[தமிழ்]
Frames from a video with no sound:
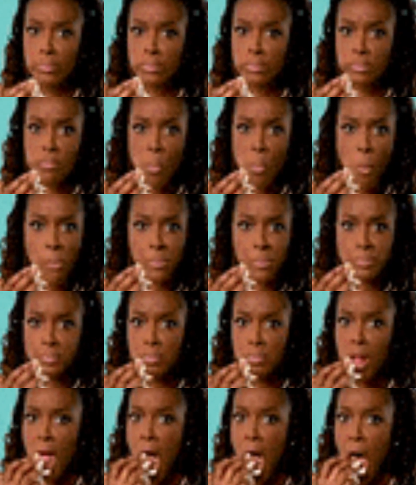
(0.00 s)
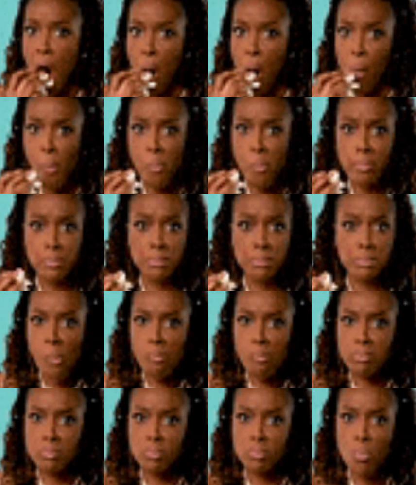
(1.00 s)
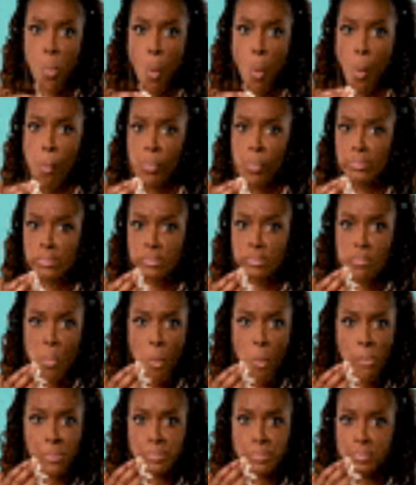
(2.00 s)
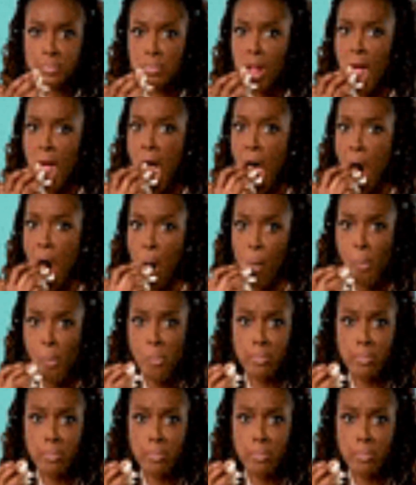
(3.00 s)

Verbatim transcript: ஒரு கப் பாப்கார்னில் முப்பத்தி ஒரு கலோரிகள் இருக்கிறது